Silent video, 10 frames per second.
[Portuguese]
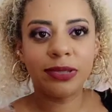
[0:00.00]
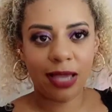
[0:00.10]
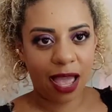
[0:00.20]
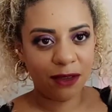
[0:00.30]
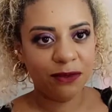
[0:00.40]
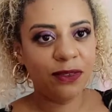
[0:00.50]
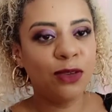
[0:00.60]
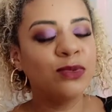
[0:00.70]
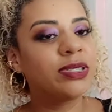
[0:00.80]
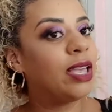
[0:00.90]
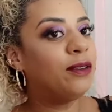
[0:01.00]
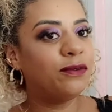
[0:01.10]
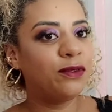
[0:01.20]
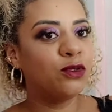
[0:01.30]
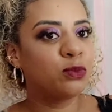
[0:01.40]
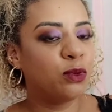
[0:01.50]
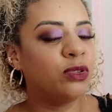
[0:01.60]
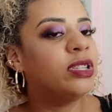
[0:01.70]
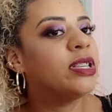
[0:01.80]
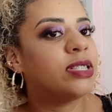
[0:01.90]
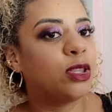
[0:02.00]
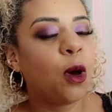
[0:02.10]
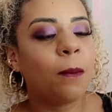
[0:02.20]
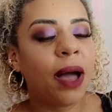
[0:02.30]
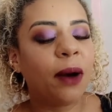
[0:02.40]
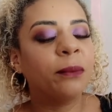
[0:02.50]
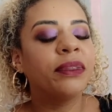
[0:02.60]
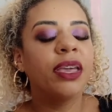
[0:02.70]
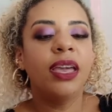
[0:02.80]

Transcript: cai fios, sem fios por dias, é normal.